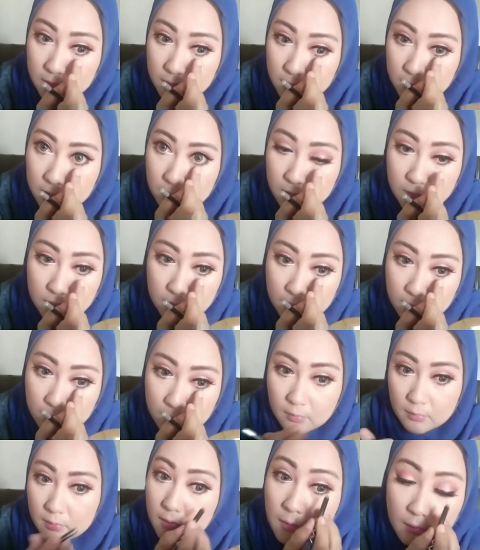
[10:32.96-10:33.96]
dan
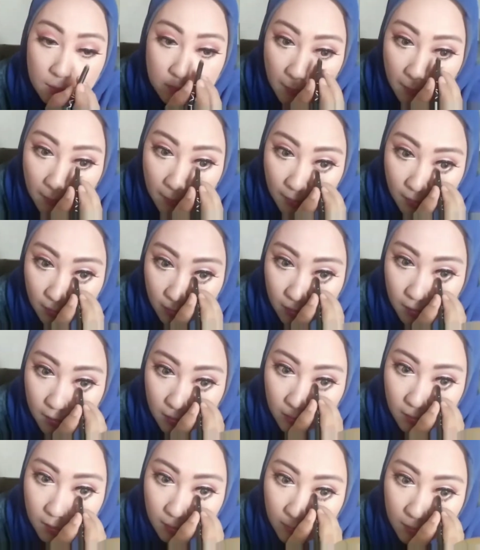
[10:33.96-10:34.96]
matanya sedikit
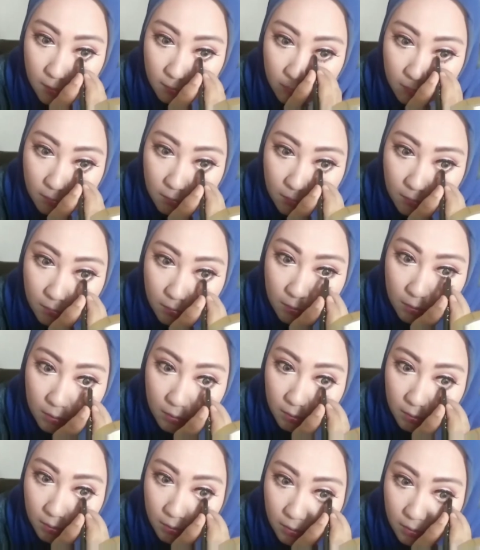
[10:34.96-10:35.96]
lebih
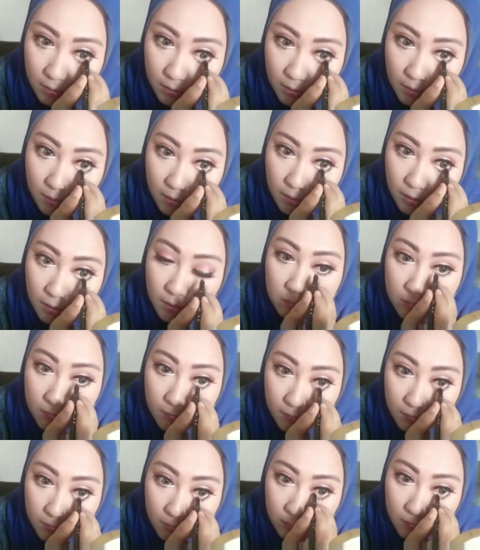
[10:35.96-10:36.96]
bulat
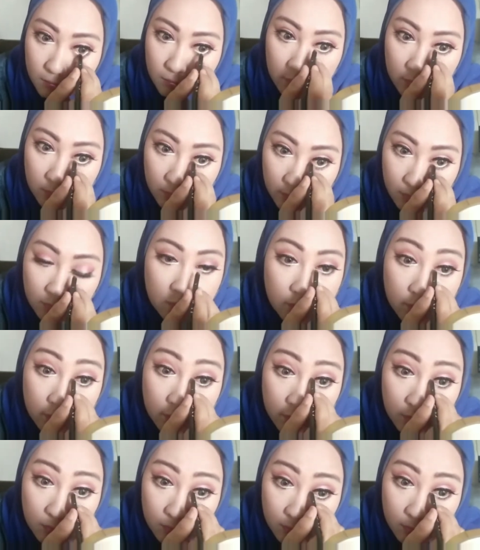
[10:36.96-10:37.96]
dan menyala
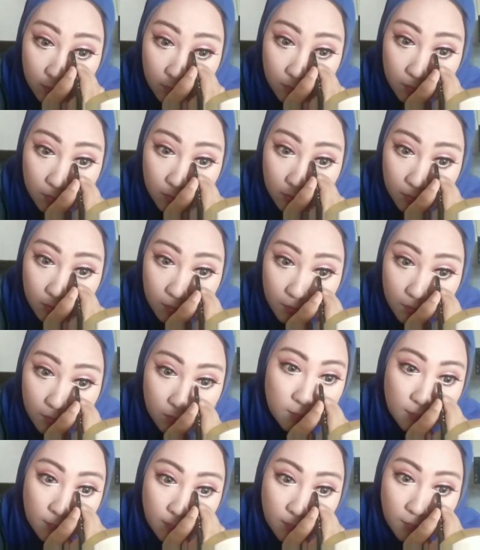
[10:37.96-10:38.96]

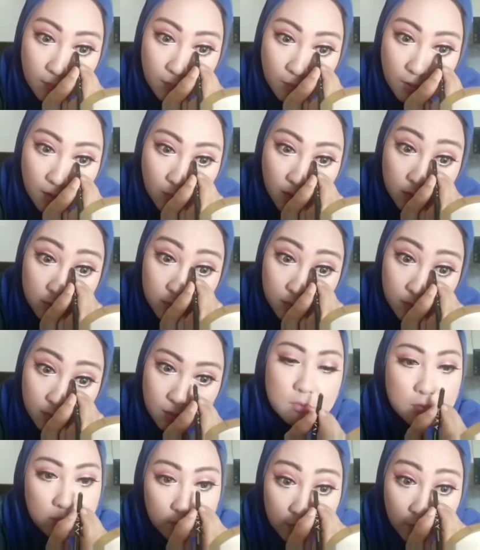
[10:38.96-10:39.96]
aku jadikan belak artis
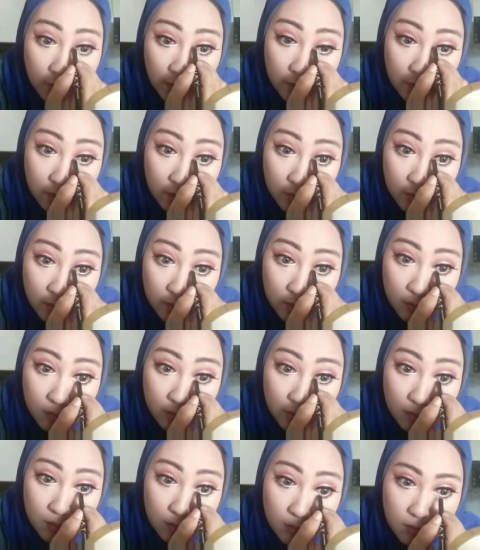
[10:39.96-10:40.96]
juga nih
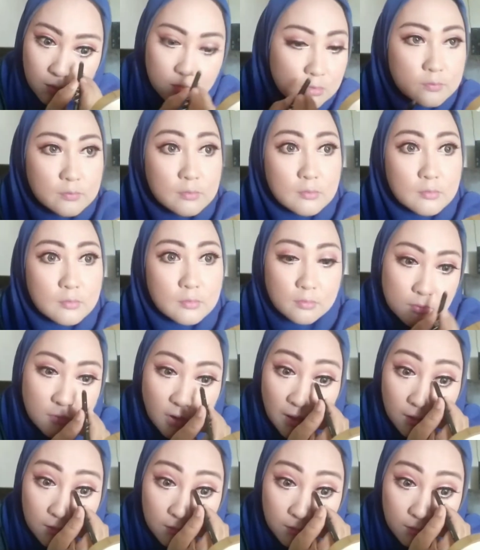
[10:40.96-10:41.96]
eyeliner
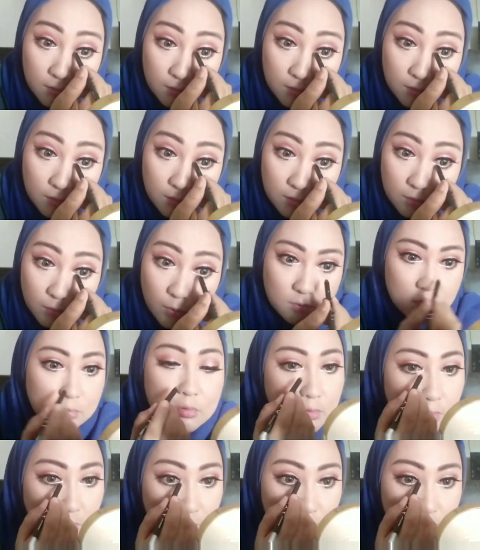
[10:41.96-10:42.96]
uh,
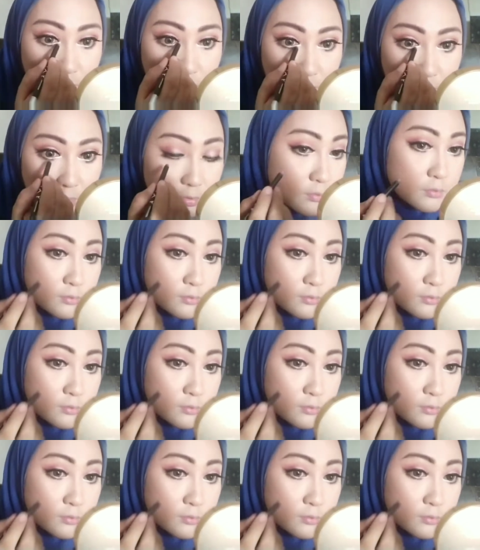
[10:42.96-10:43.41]
silvernya